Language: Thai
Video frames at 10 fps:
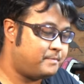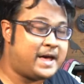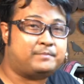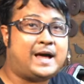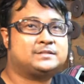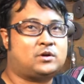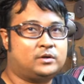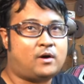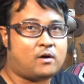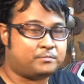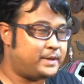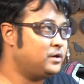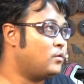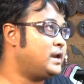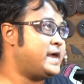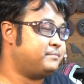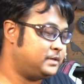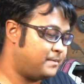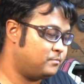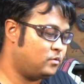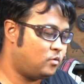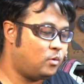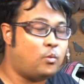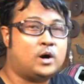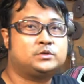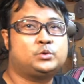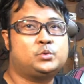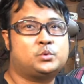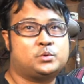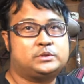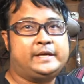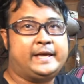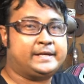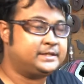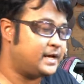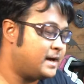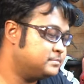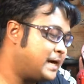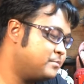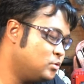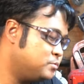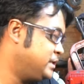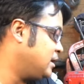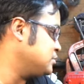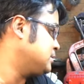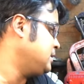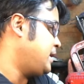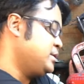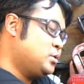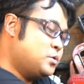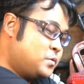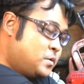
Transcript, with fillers: แบบละ 2 ดอก เป็นหัวแหลมกับหัวทู่ที่เห็นนะครับ ตามรูปที่เราขึ้นให้ดู